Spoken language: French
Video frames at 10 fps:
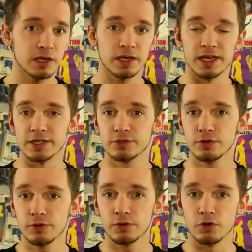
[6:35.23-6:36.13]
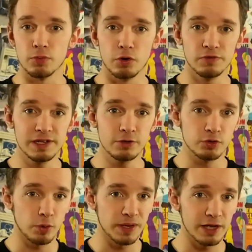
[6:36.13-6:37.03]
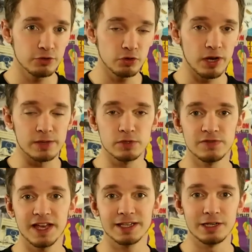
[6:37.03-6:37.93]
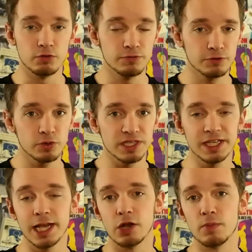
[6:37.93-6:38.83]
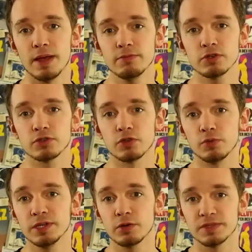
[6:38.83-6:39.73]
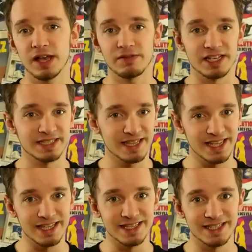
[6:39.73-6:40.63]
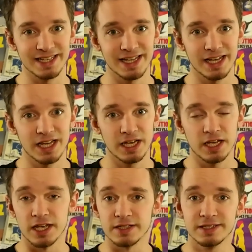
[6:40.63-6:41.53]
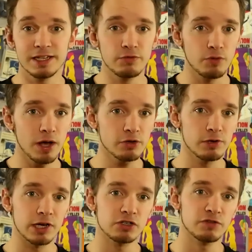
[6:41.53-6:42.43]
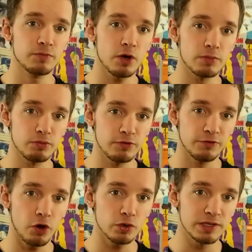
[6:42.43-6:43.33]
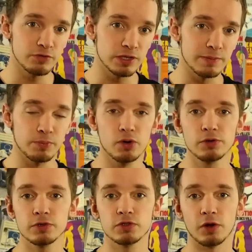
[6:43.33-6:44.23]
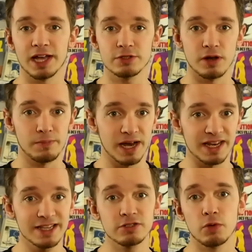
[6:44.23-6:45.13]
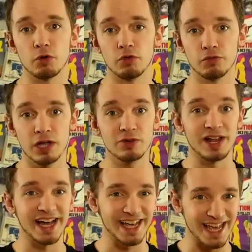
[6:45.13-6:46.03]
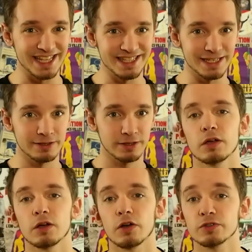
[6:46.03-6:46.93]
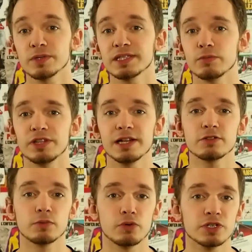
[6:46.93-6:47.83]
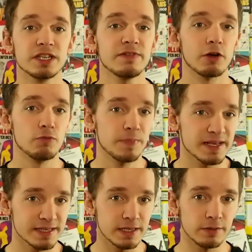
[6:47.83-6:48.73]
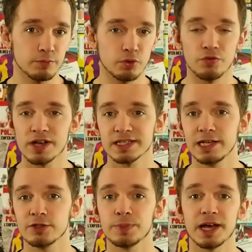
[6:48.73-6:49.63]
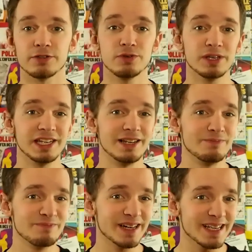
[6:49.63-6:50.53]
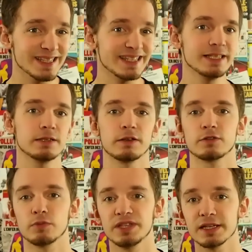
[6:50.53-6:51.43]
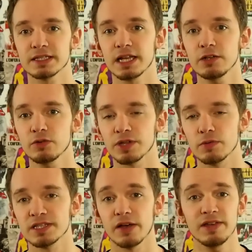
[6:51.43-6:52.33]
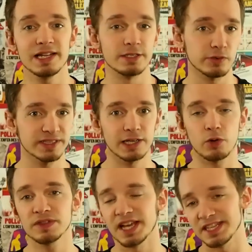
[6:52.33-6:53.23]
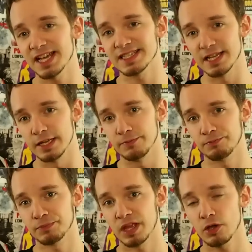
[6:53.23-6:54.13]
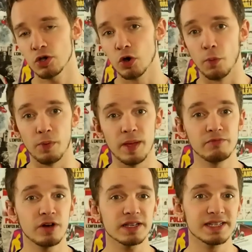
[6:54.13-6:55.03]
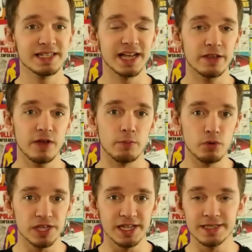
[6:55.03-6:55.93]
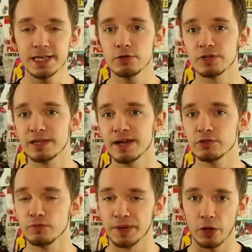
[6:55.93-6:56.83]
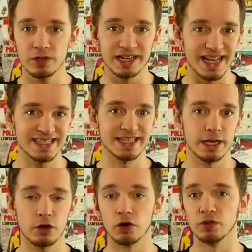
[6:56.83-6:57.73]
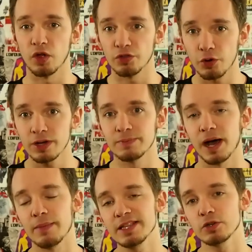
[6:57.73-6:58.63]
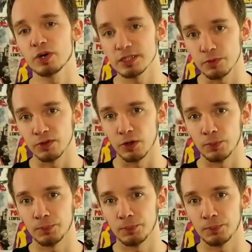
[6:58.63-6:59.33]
Est-ce que le profil de température dans l'atmosphère qu'ils nous fournit est le même que celui qu'observent les satellites Est-ce qu'il voit que le réchauffement est plus fort au niveau des pôles que sur le reste de la planète comme on le voit dans la réalité Ensuite, ces modèles sont projetés vers le passé pour voir si les températures qu'ils prédisent sont bien celles qu'on a observées les 150 dernières années. On peut même voir s'ils arrivent à modéliser le climat d'une période glaciaire en entrant les paramètres correspondants.